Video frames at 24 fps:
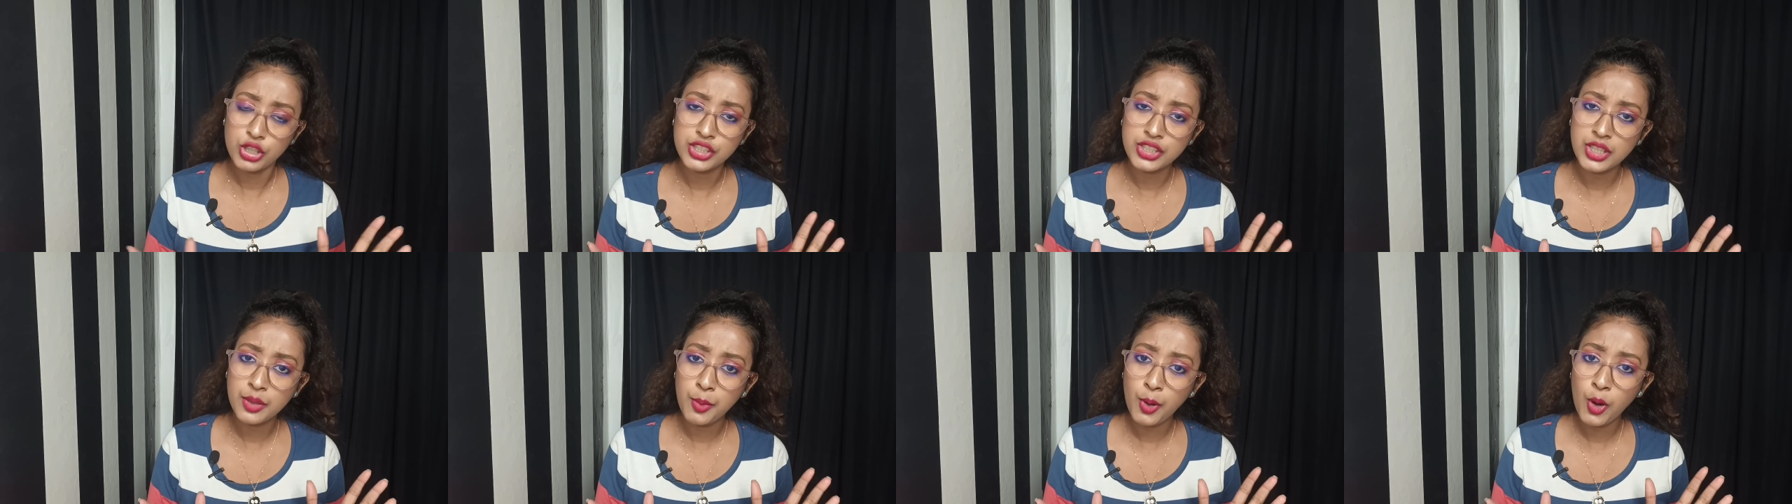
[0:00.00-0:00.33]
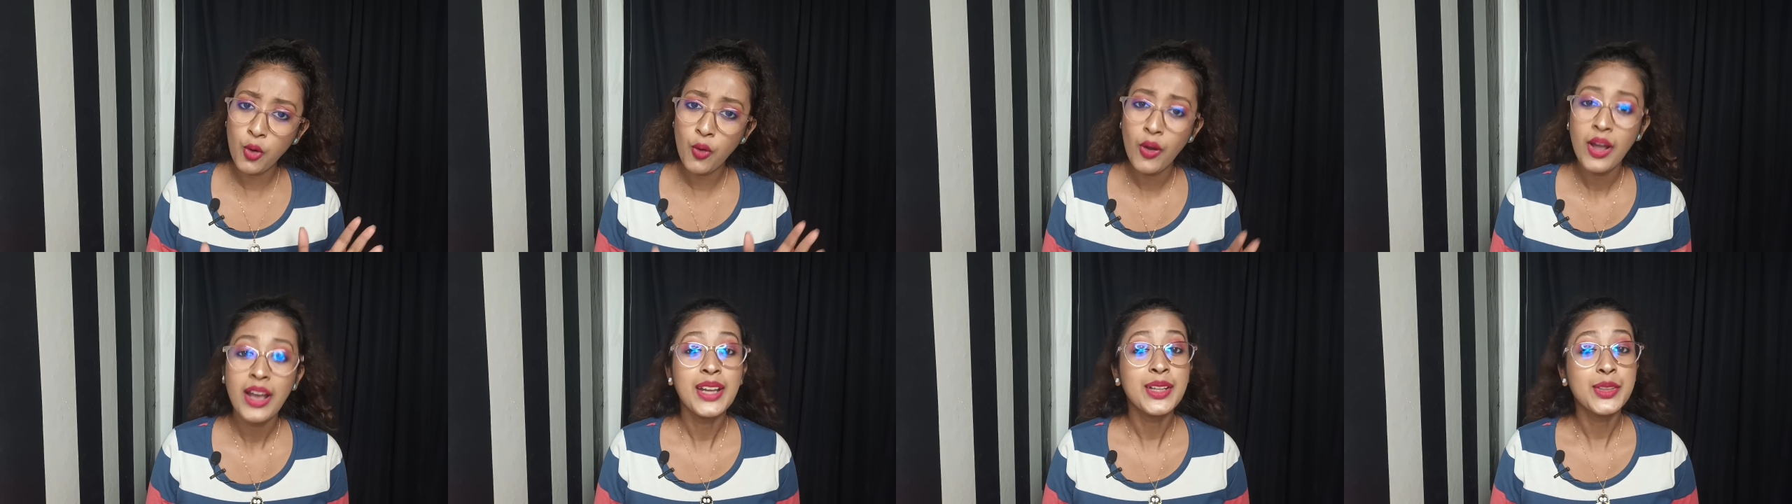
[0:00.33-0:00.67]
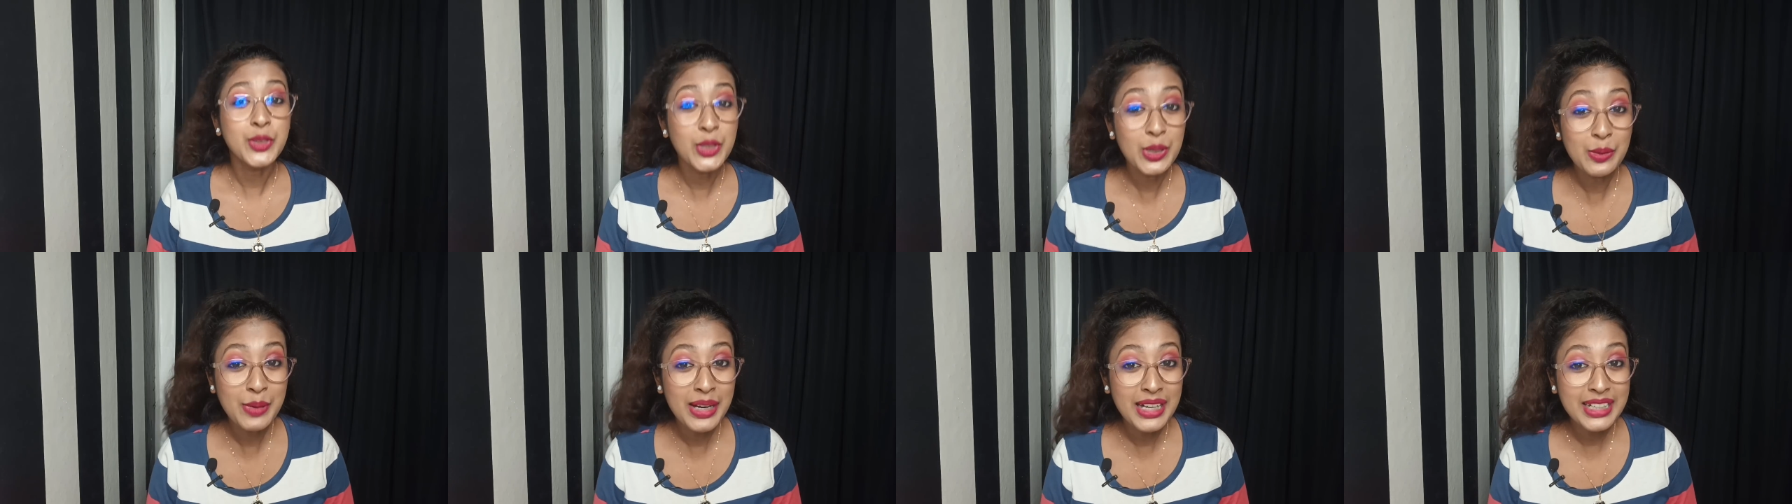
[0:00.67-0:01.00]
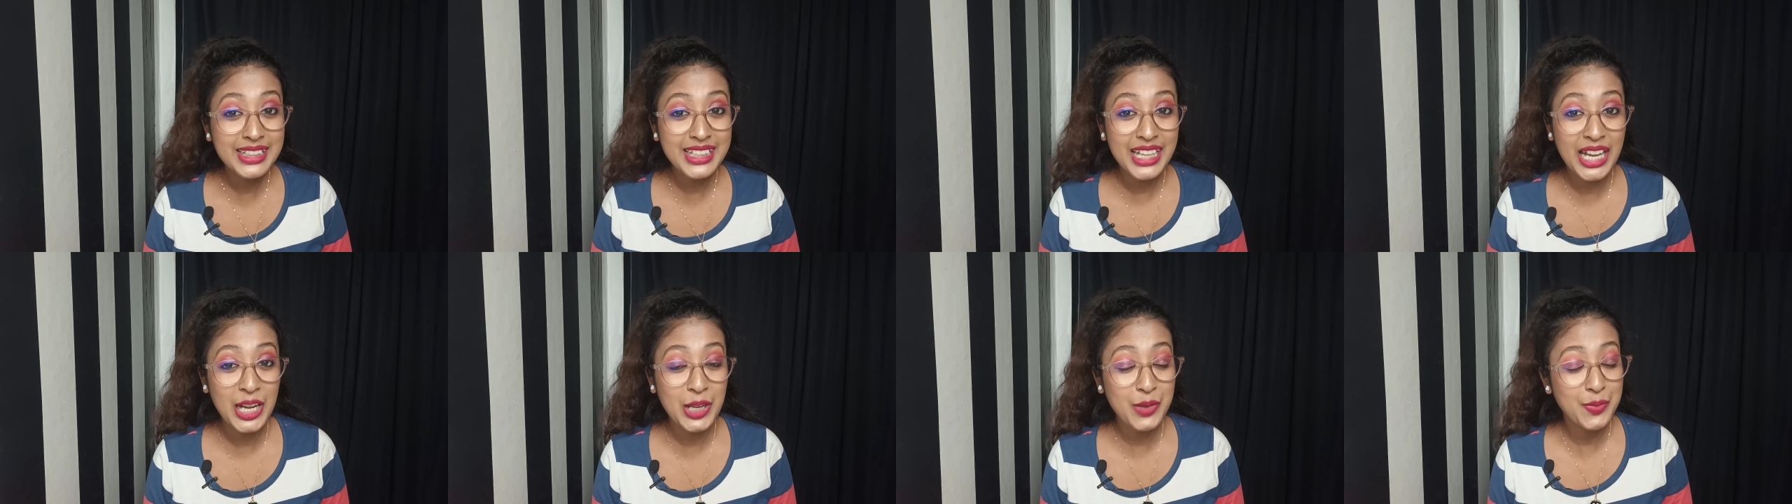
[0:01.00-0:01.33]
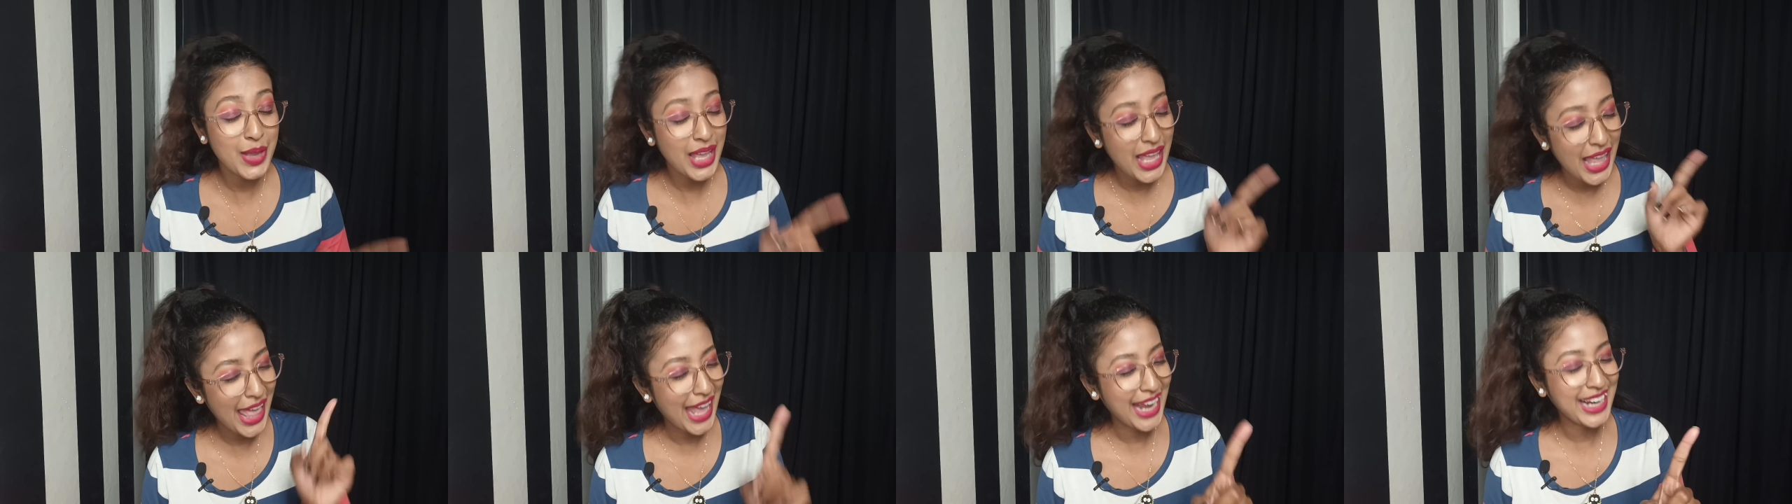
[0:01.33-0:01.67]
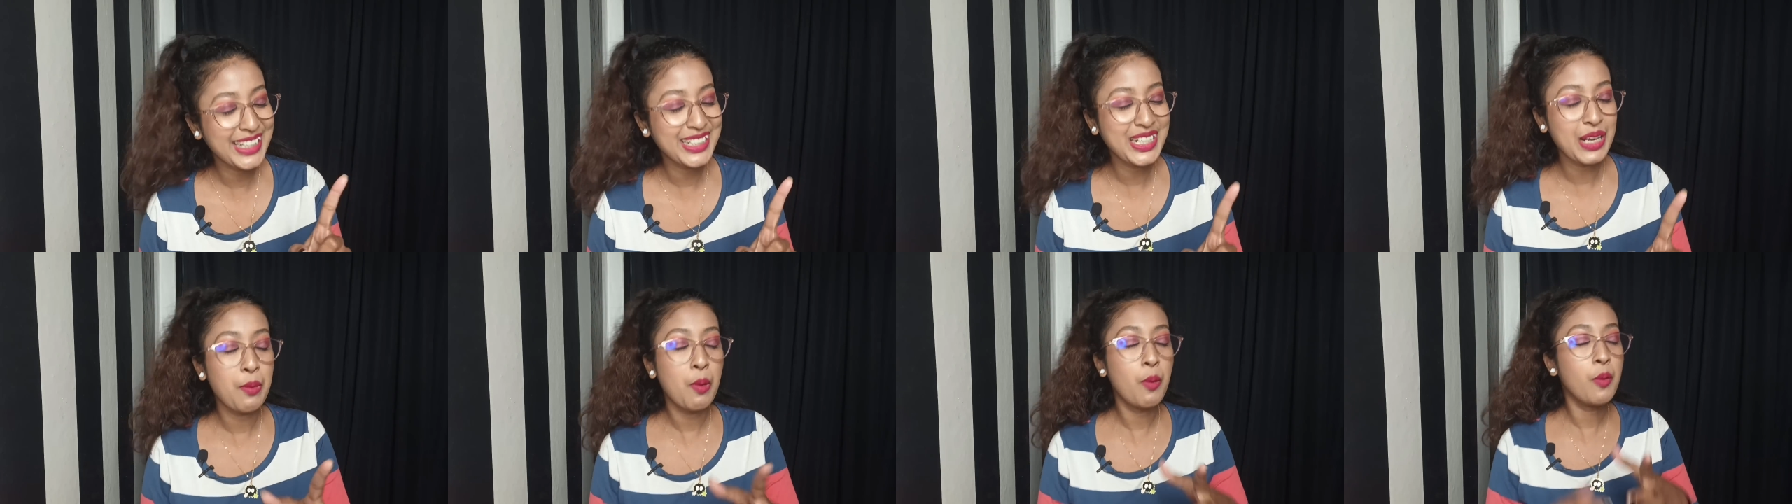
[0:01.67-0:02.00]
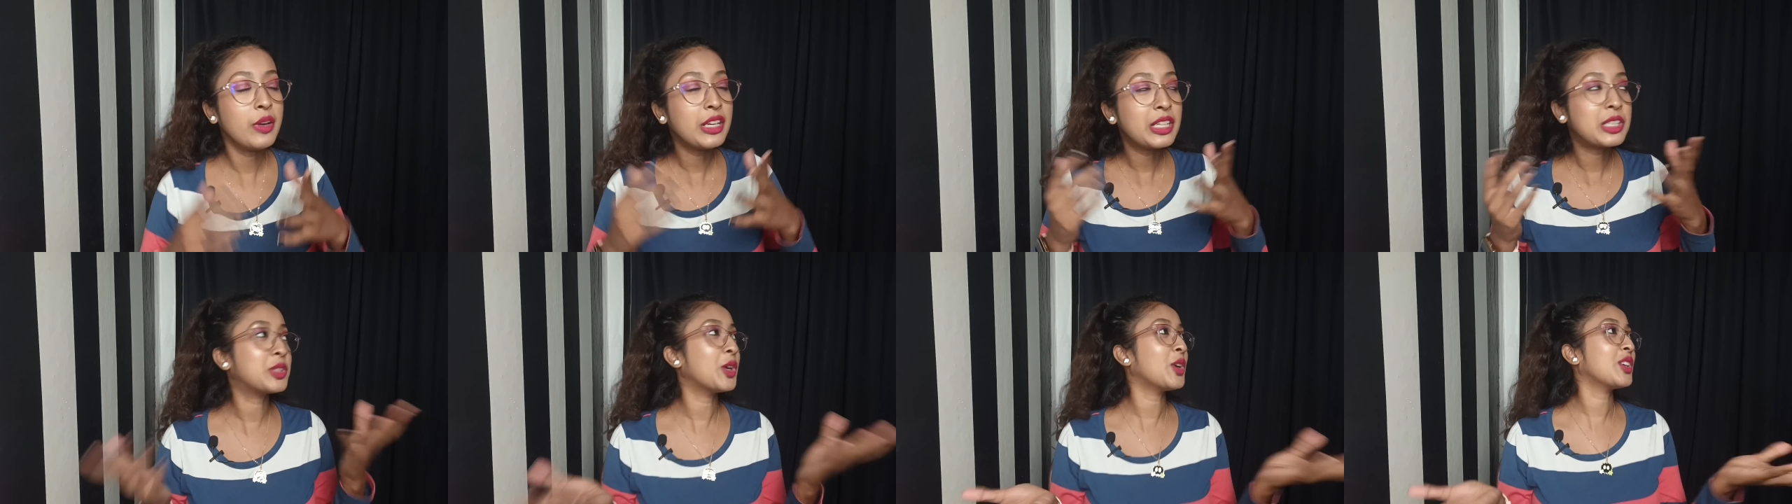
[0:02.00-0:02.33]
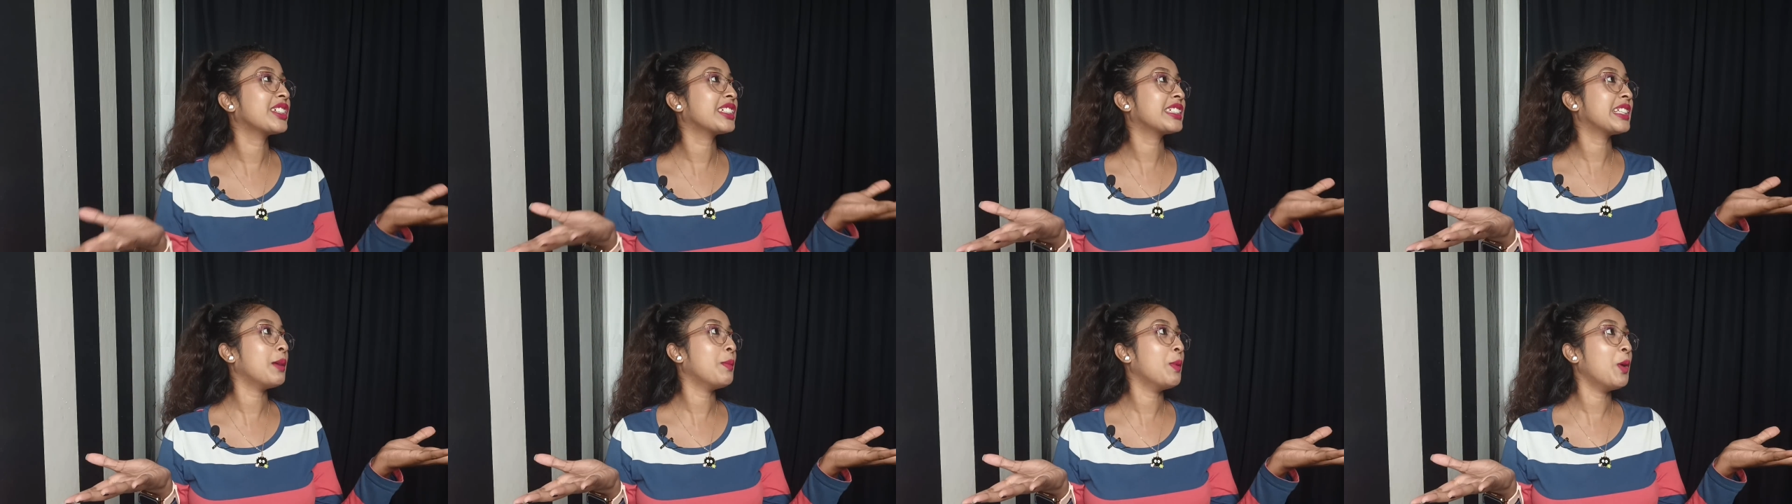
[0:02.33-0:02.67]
দশটা বউ তোমার থাকবে একটা বউয়ের দশটা